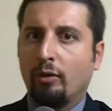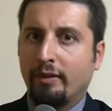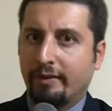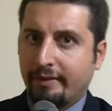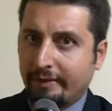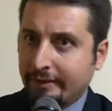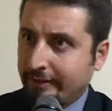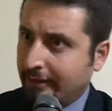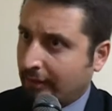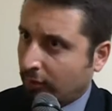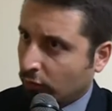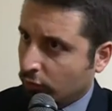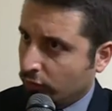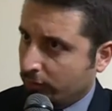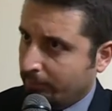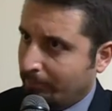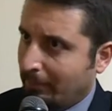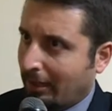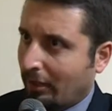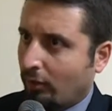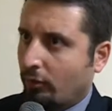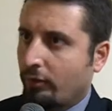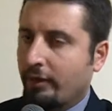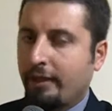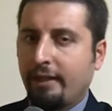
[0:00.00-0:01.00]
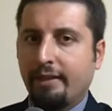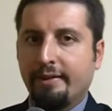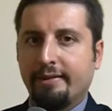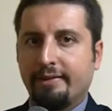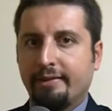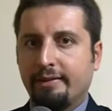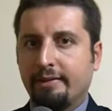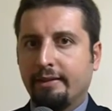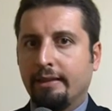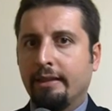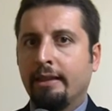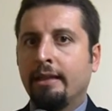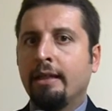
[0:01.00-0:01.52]
il sindaco di
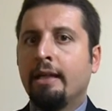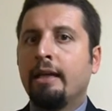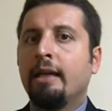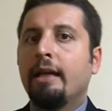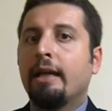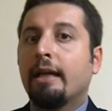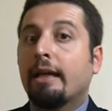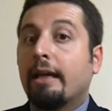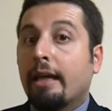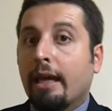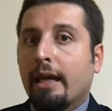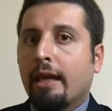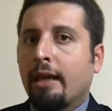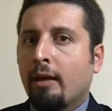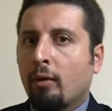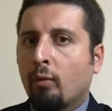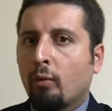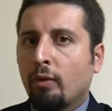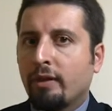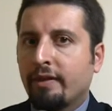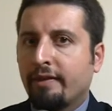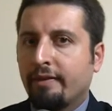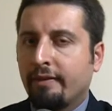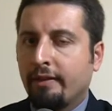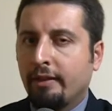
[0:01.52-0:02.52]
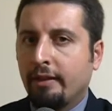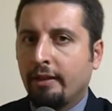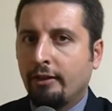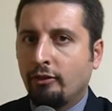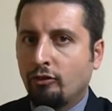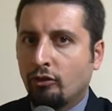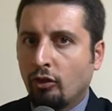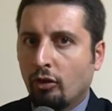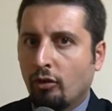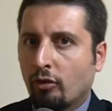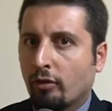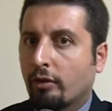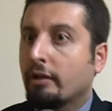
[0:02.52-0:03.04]
Baronissi, che in questi
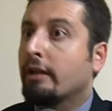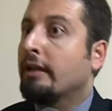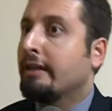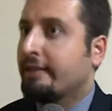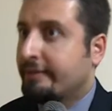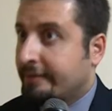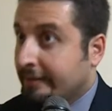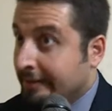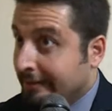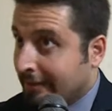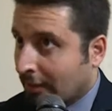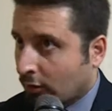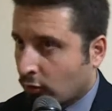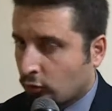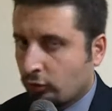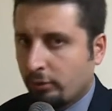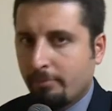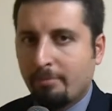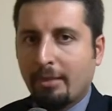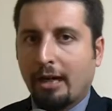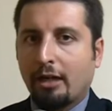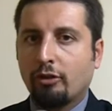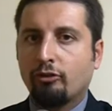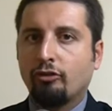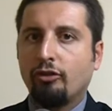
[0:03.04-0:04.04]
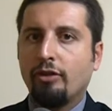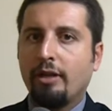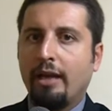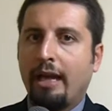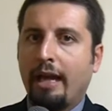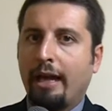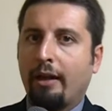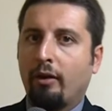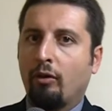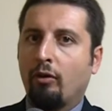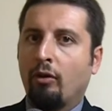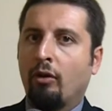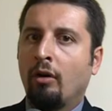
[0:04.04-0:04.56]
giorni, il sindaco di
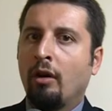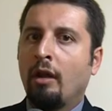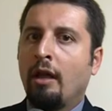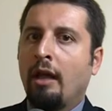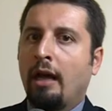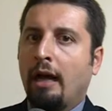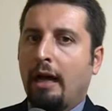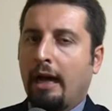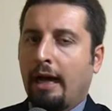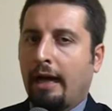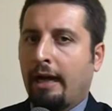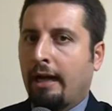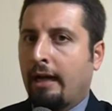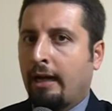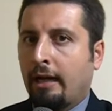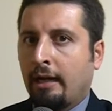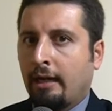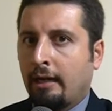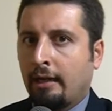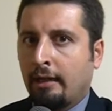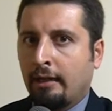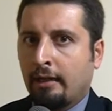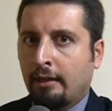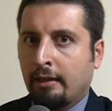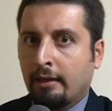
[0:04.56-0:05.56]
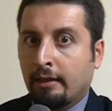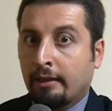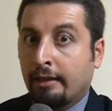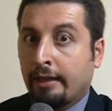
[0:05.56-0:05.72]
Bracigliano, ha